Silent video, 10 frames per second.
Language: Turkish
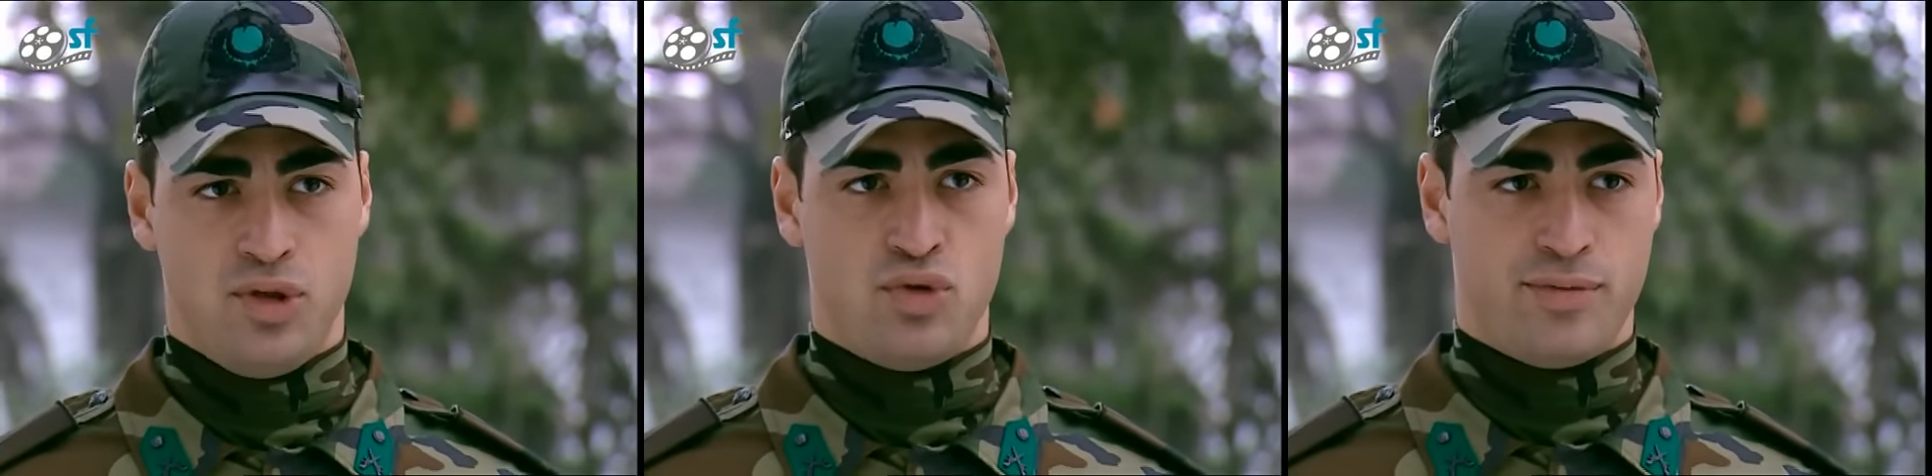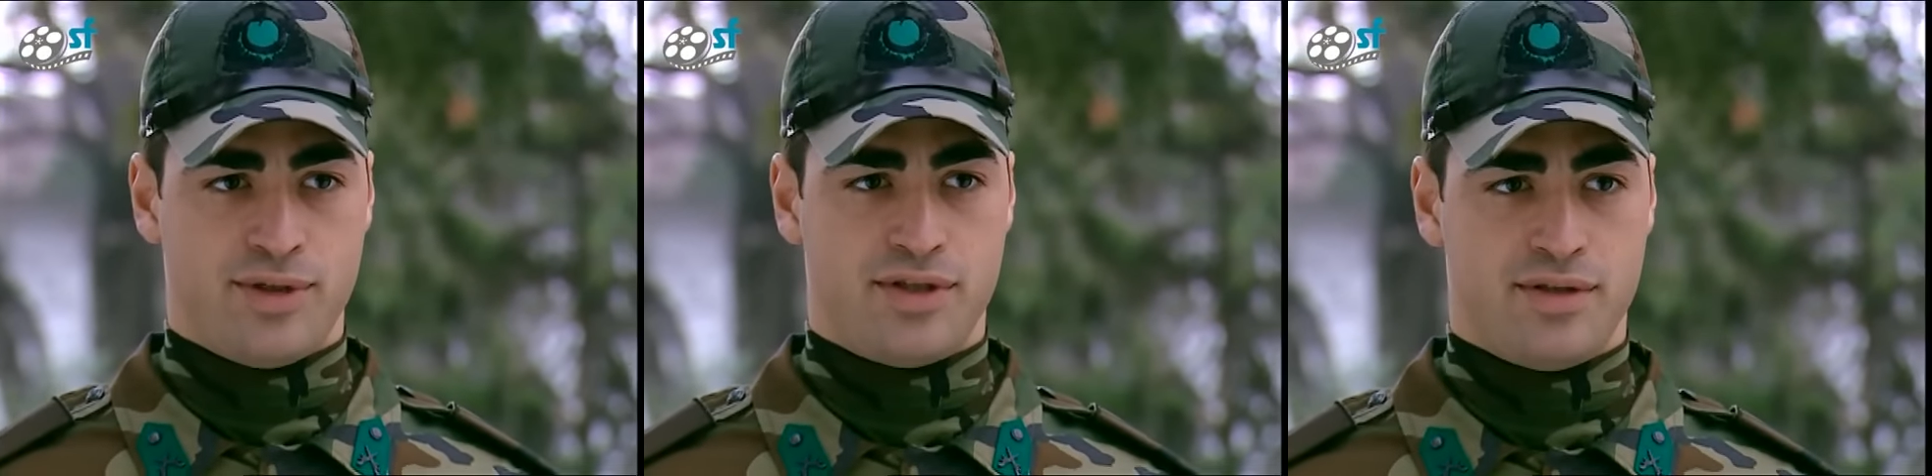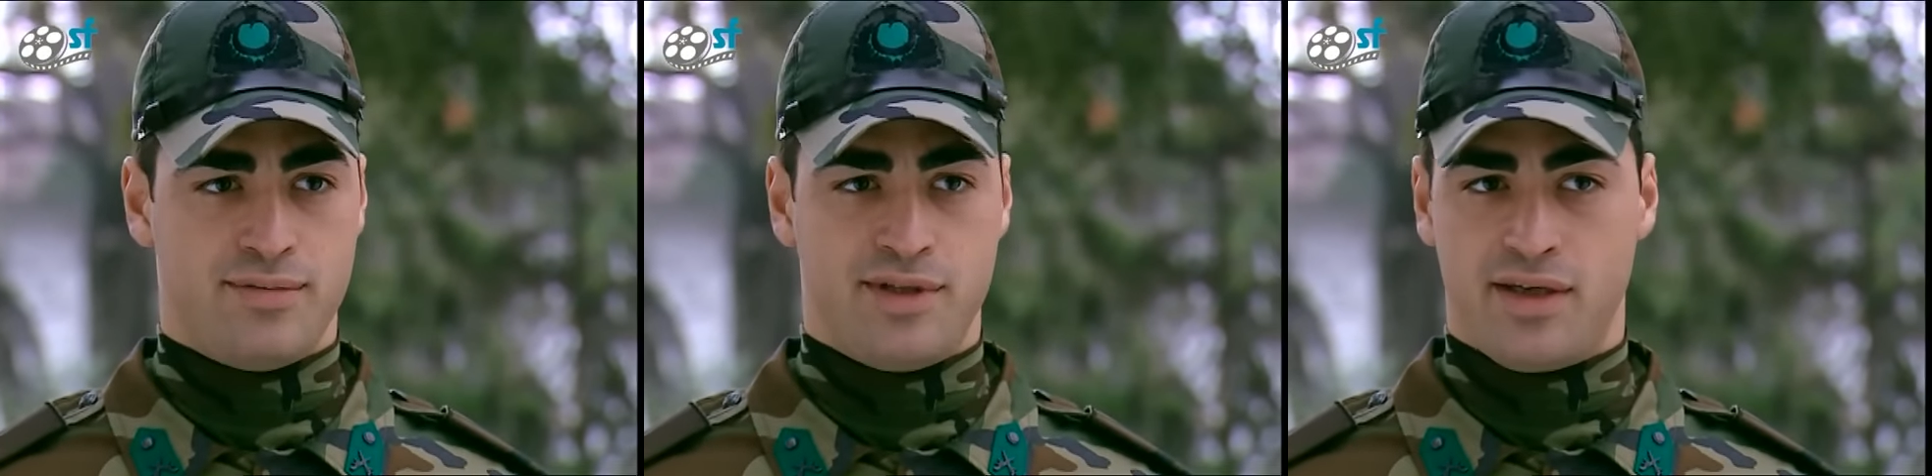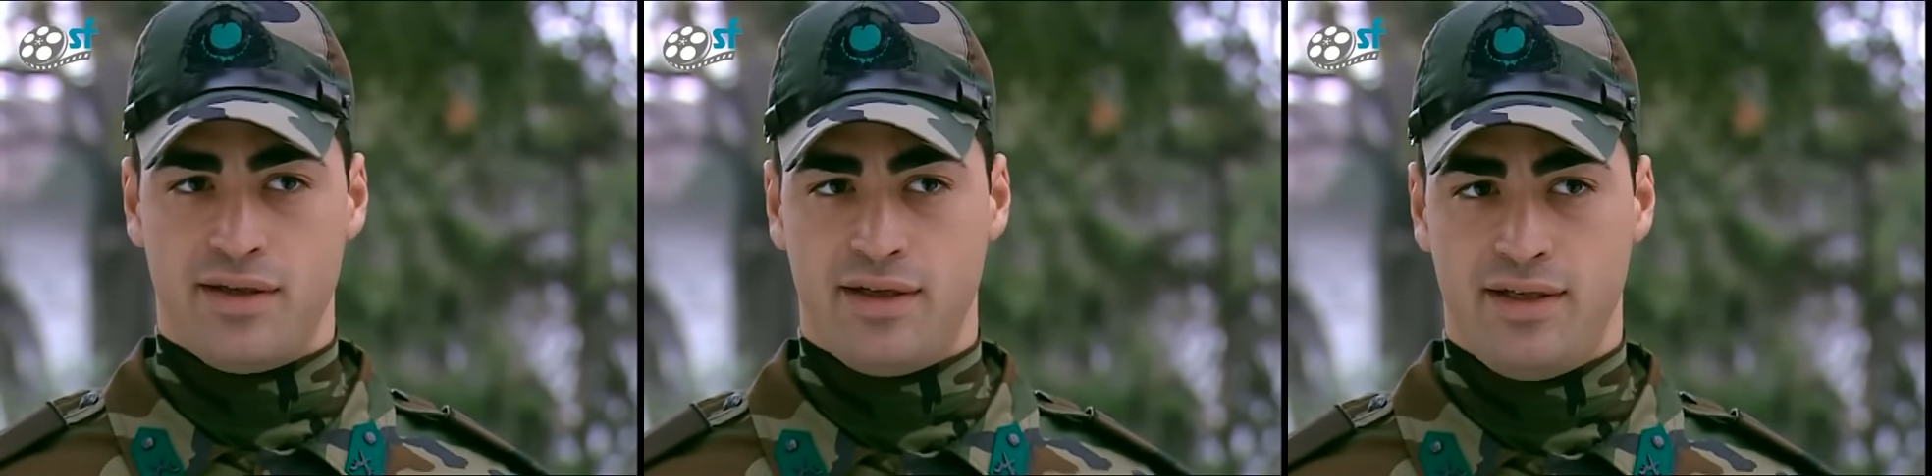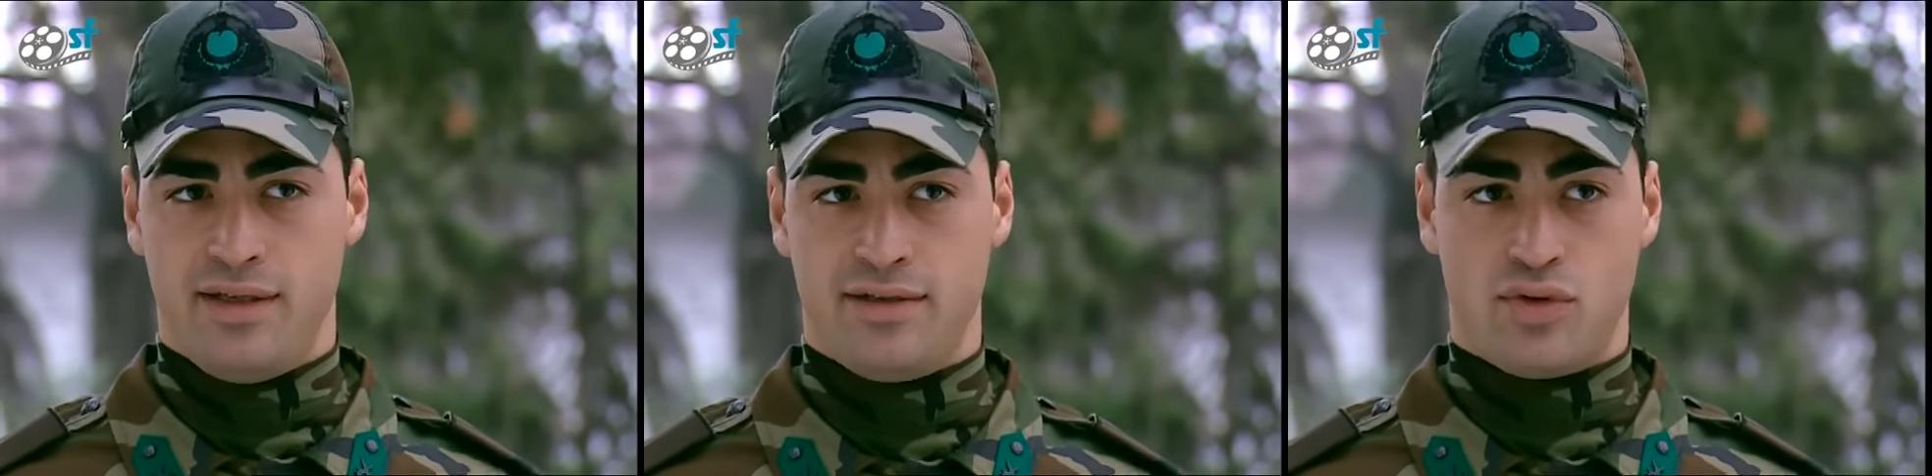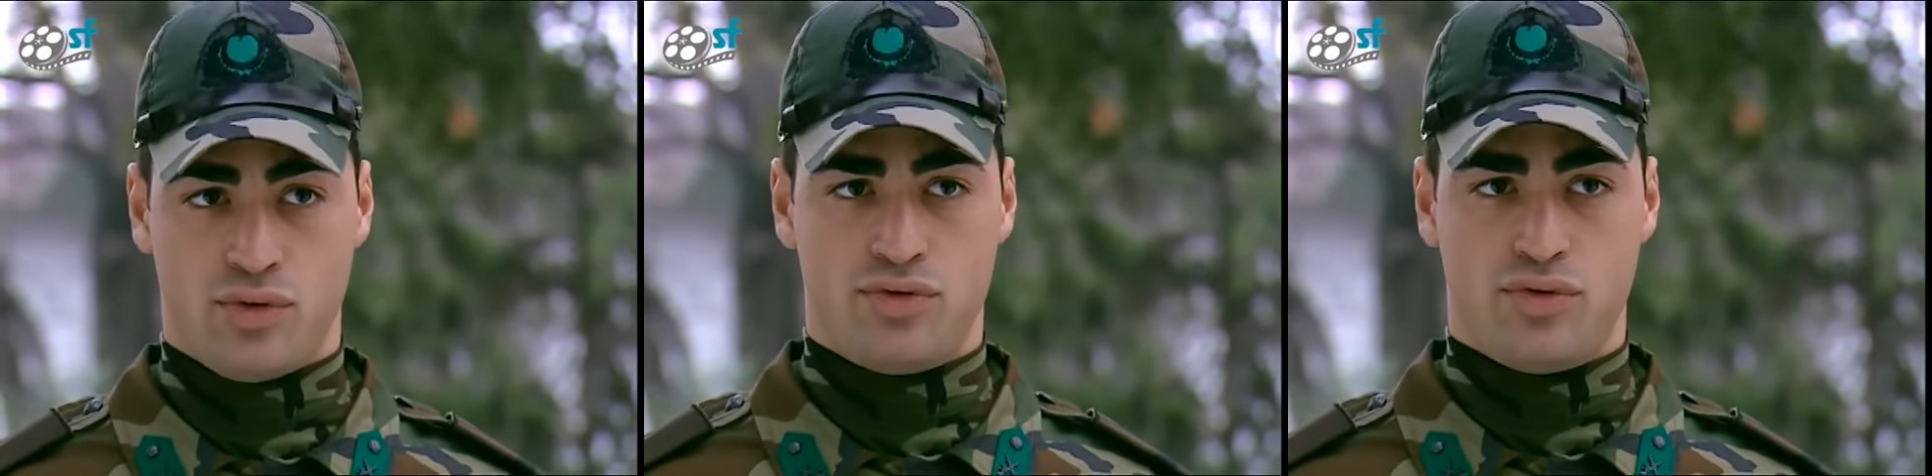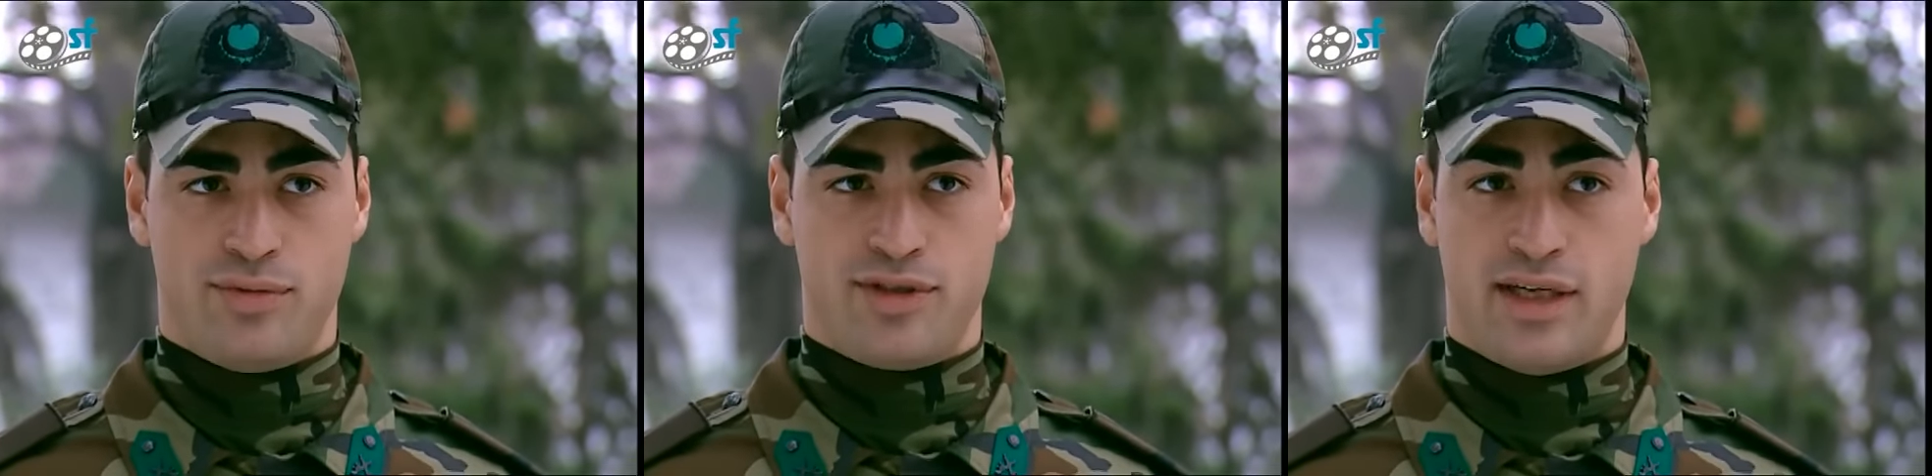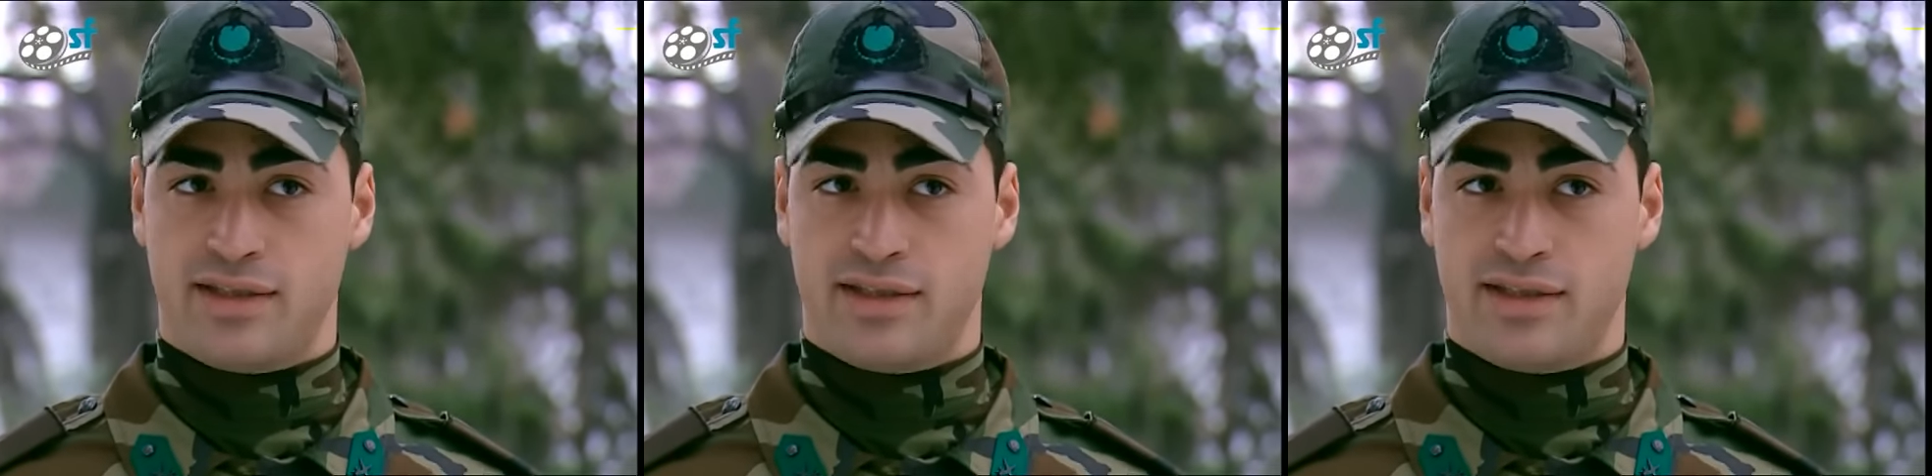bir yüzbaşının bir generali soruşturması